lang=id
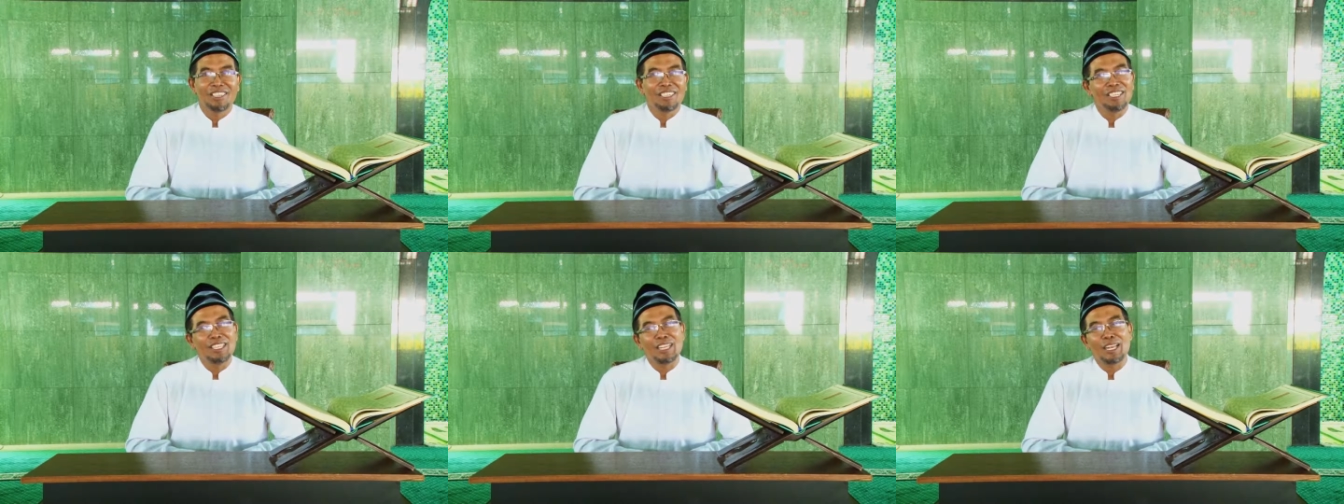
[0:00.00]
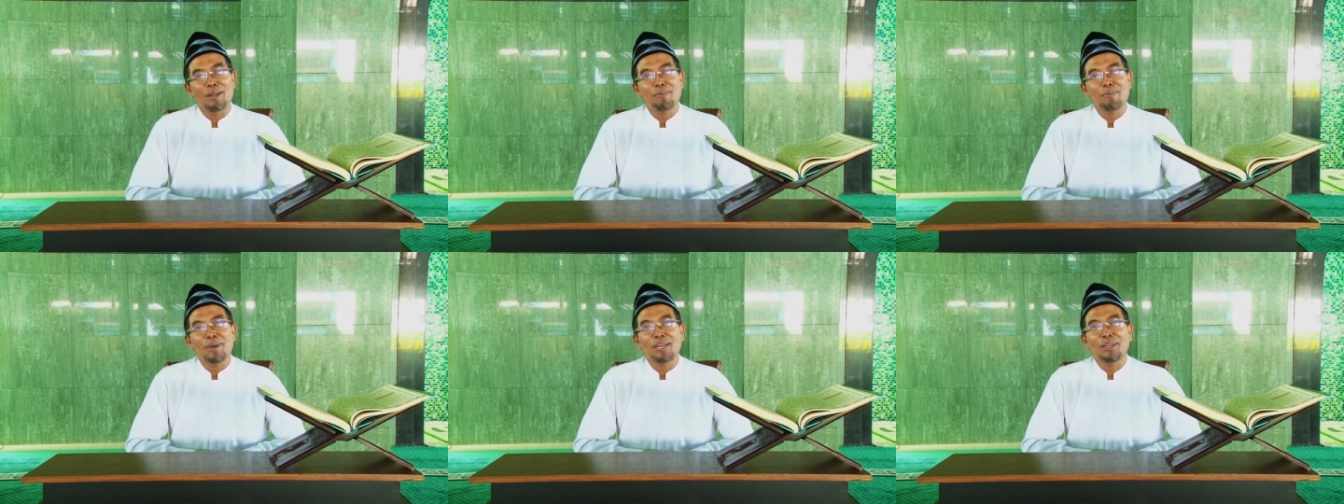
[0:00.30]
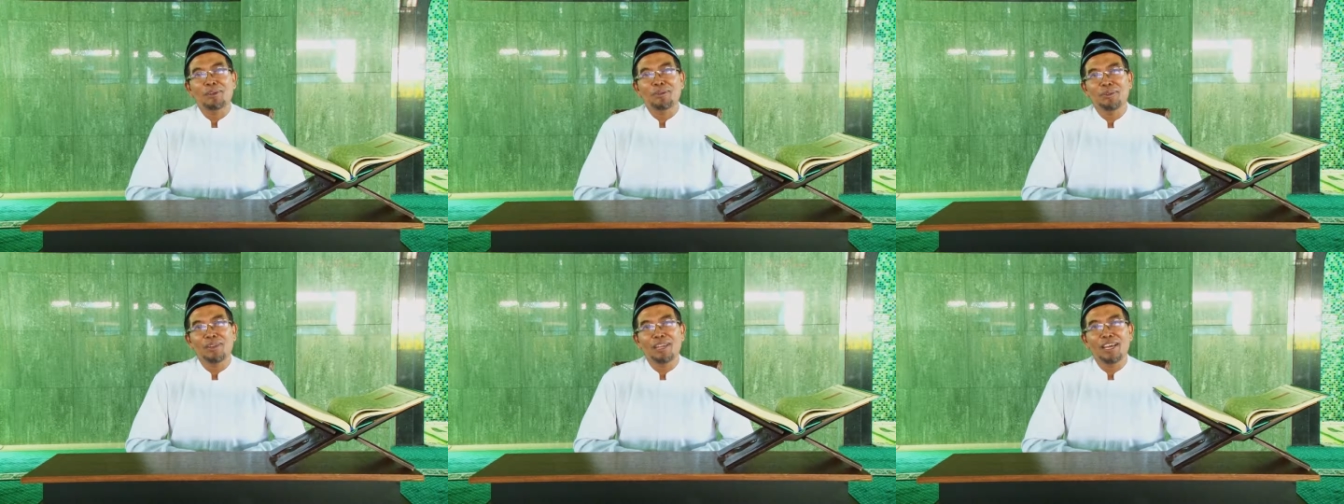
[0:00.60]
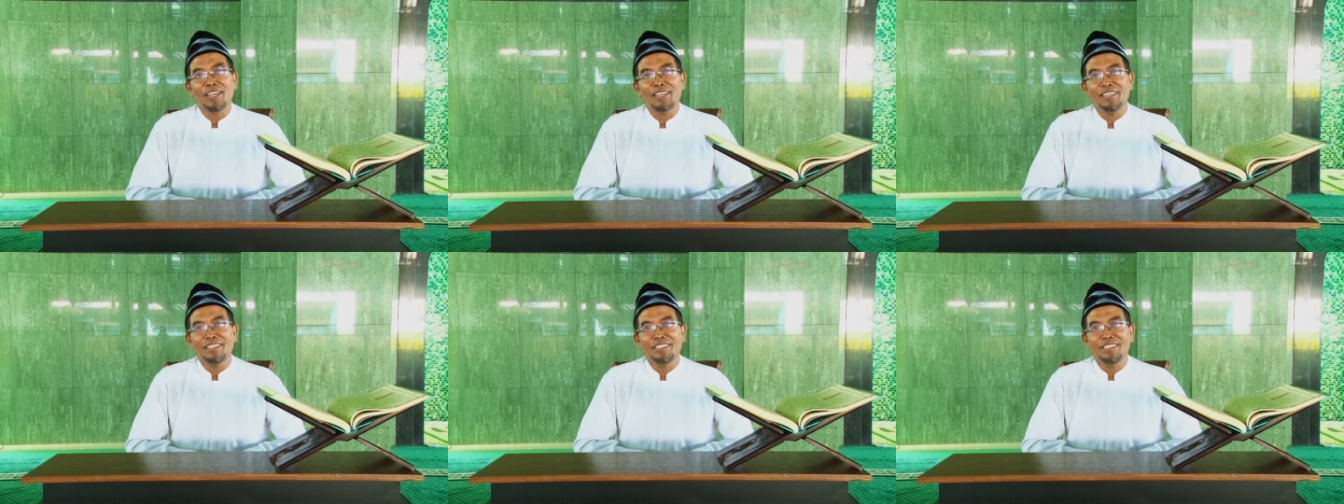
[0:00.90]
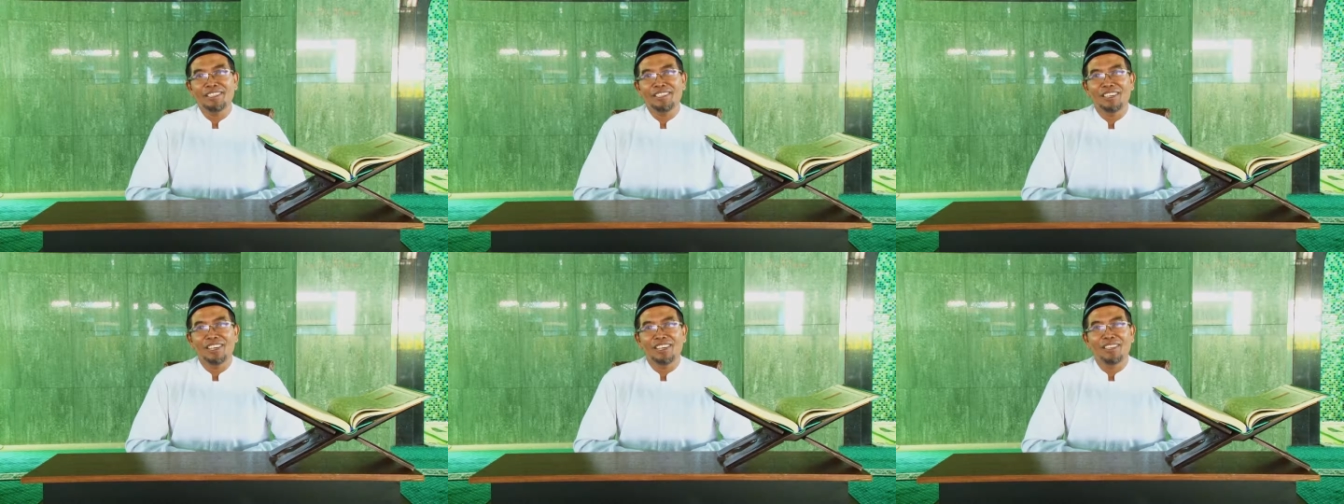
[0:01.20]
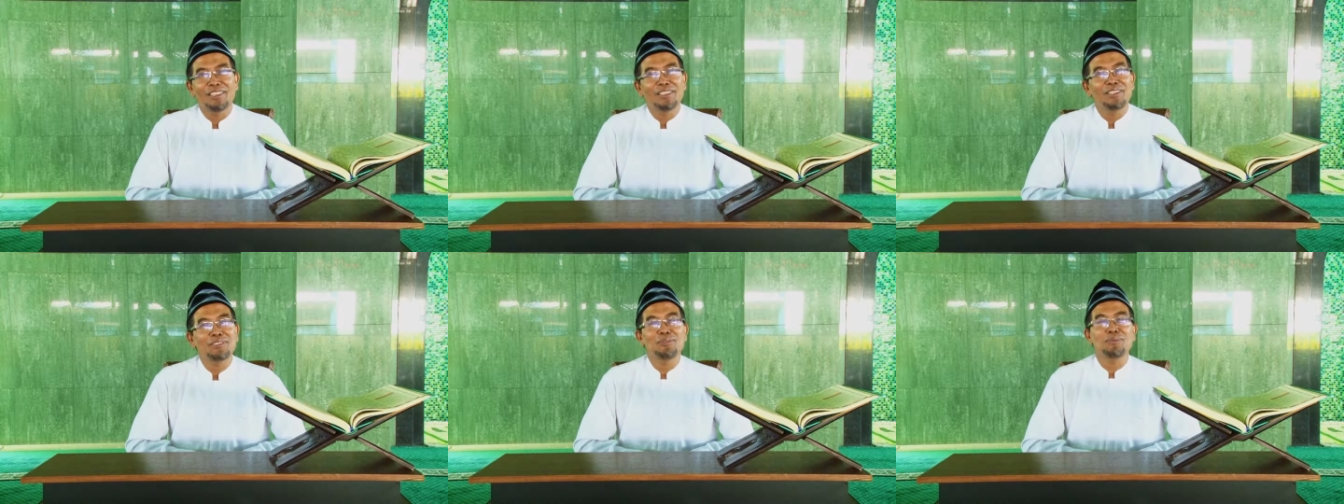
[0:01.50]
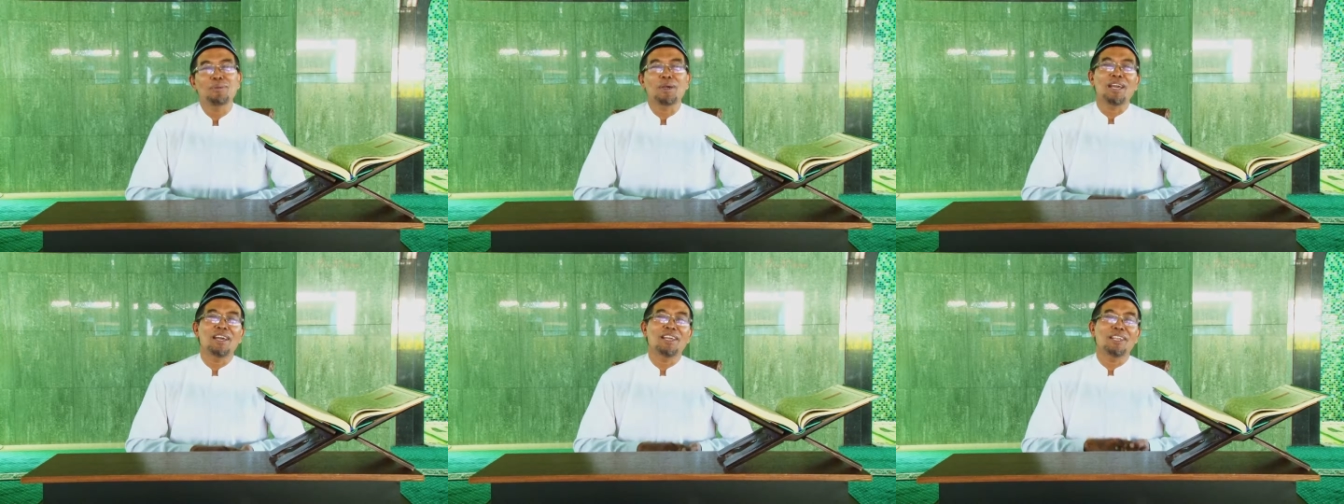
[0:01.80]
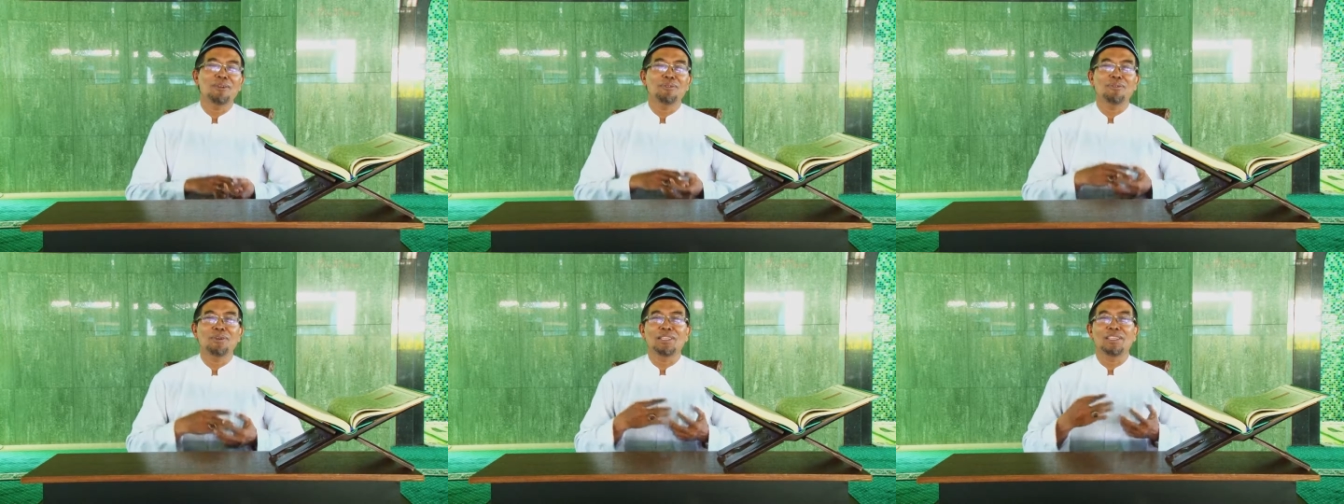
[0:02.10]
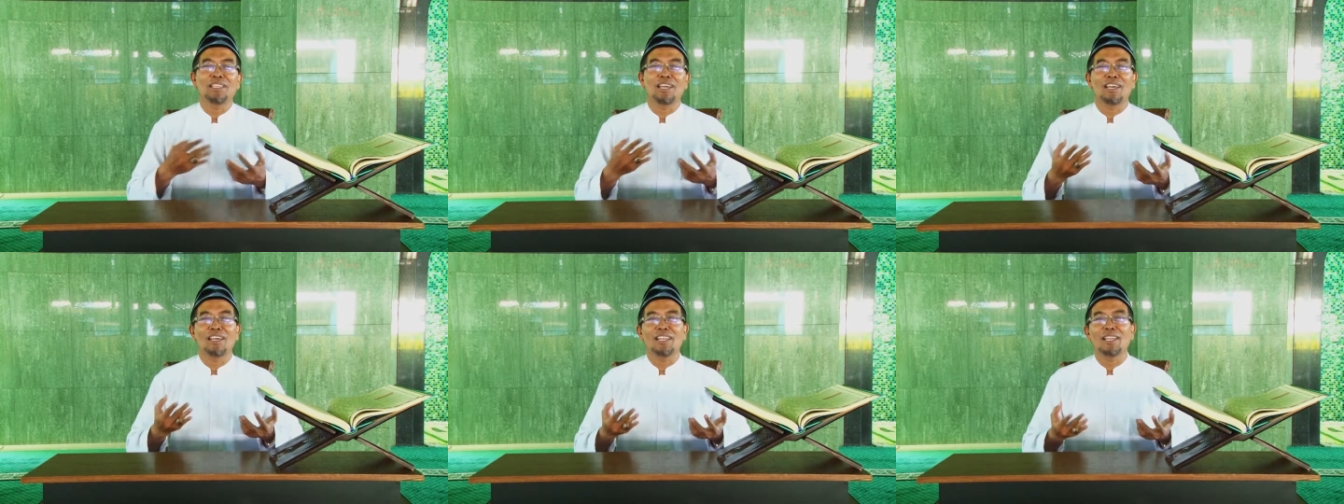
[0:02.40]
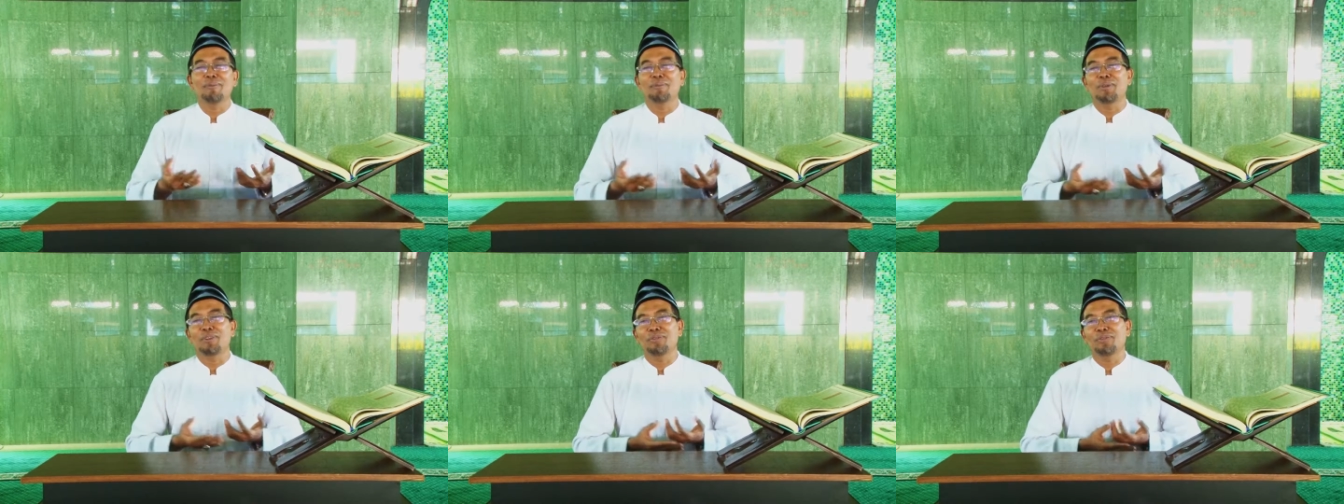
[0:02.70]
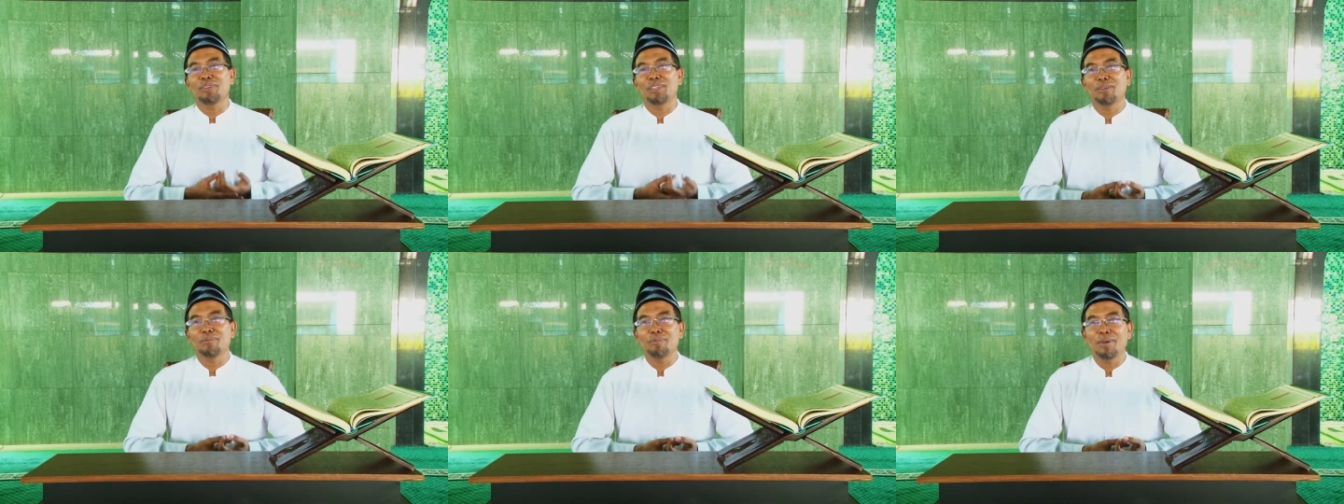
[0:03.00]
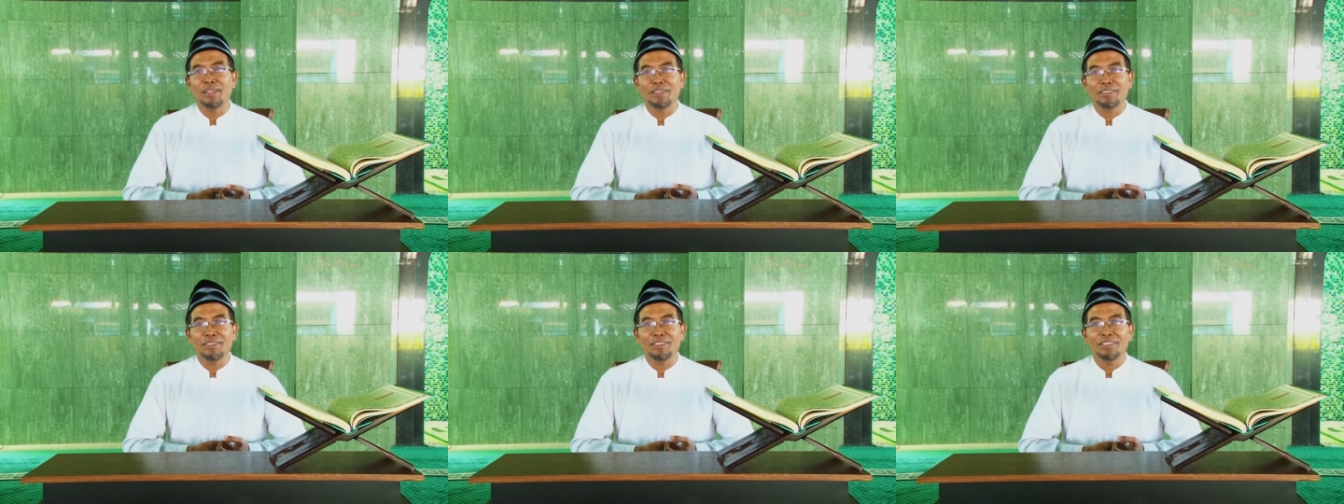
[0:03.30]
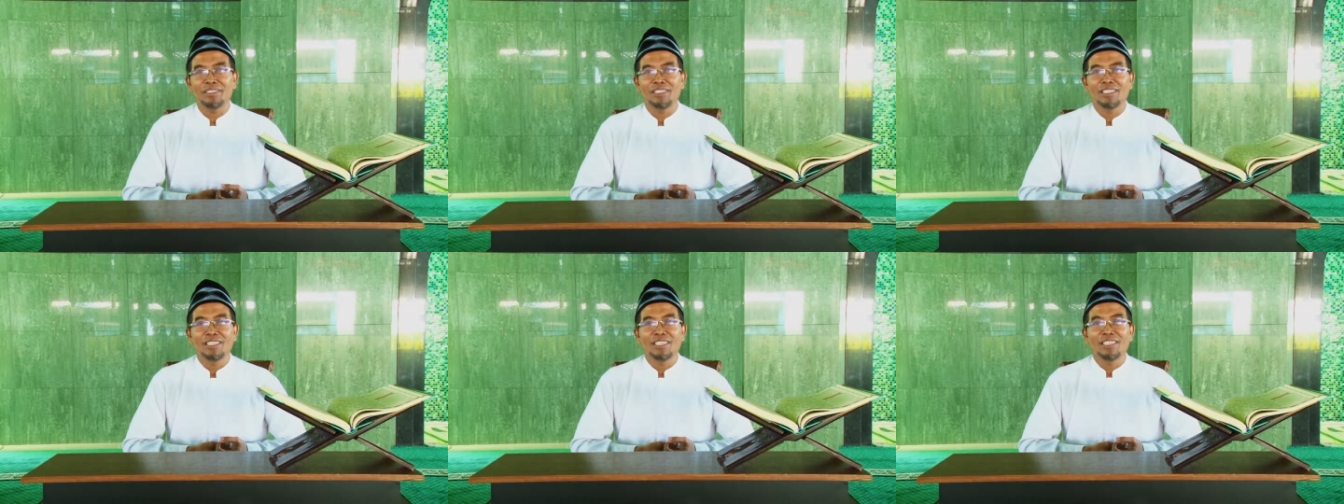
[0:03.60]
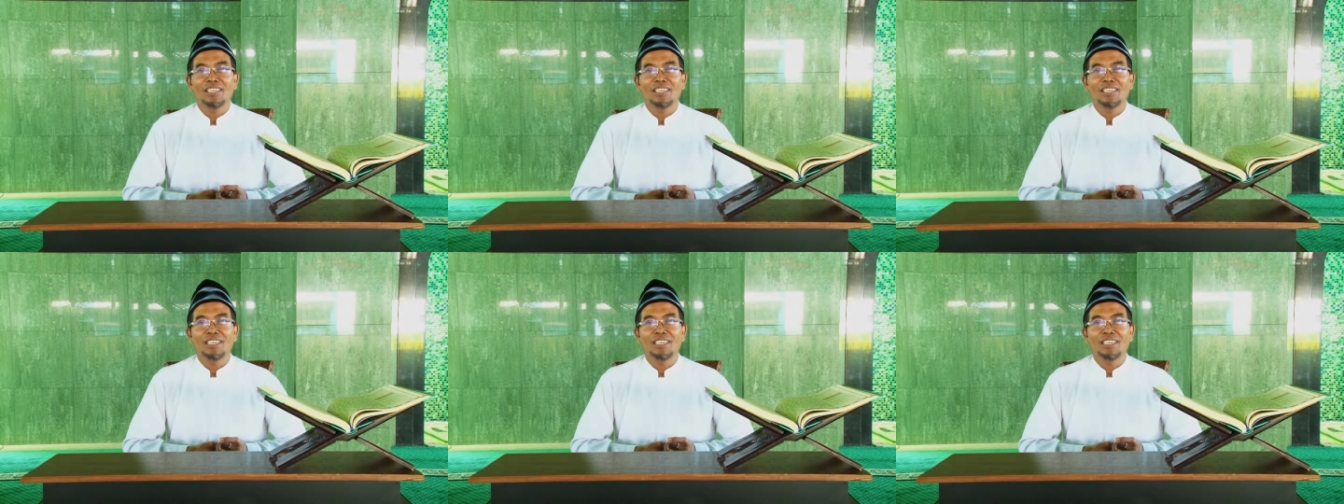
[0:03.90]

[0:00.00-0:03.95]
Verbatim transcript: Di dalam Al-Qur'an Allah Subhanahu wa taala berfirman,